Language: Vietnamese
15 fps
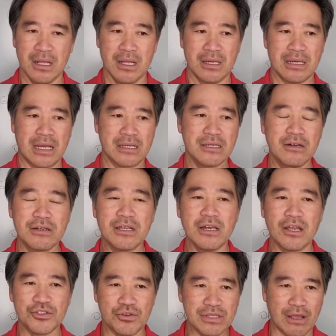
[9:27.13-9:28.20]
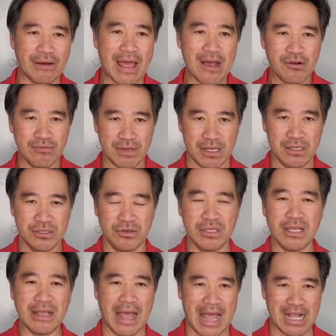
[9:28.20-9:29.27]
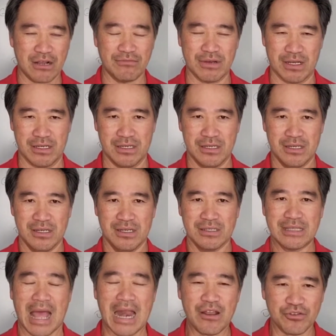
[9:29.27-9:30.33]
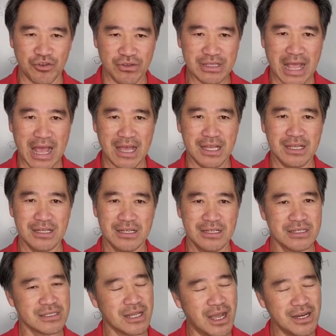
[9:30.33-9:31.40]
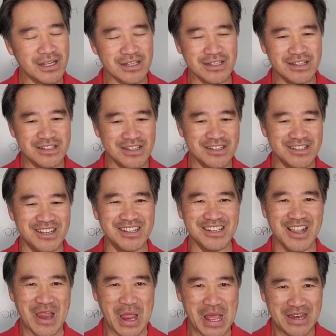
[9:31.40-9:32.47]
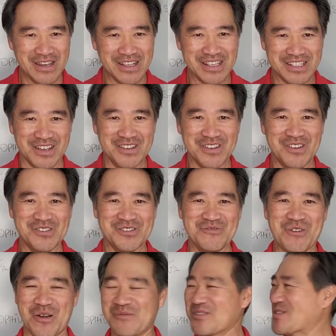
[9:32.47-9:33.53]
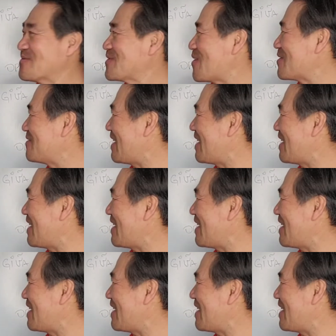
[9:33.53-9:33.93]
là người cứ lo chuyện tào lao không mà chuyện thiên hạ không mà ta lo chuyện ta đó nó nó nó nó, nó cái sự có xung đột xung đột là